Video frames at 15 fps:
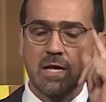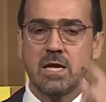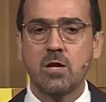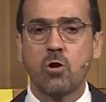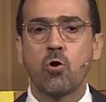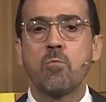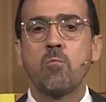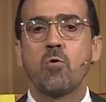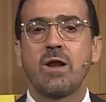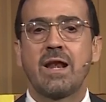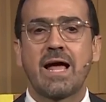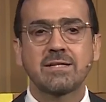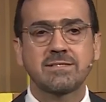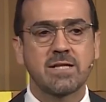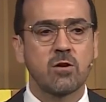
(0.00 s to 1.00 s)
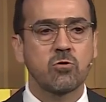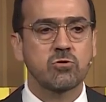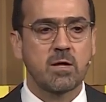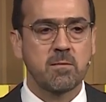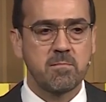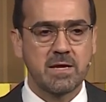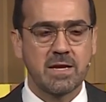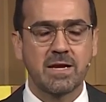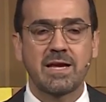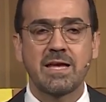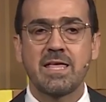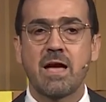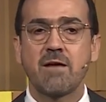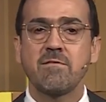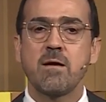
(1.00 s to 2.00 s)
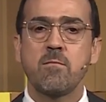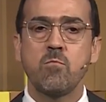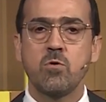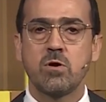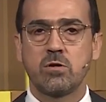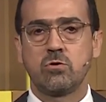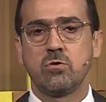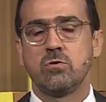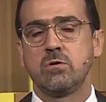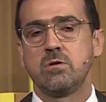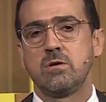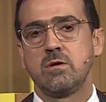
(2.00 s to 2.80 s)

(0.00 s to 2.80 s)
Y como Lázaro también, que ya había muerto,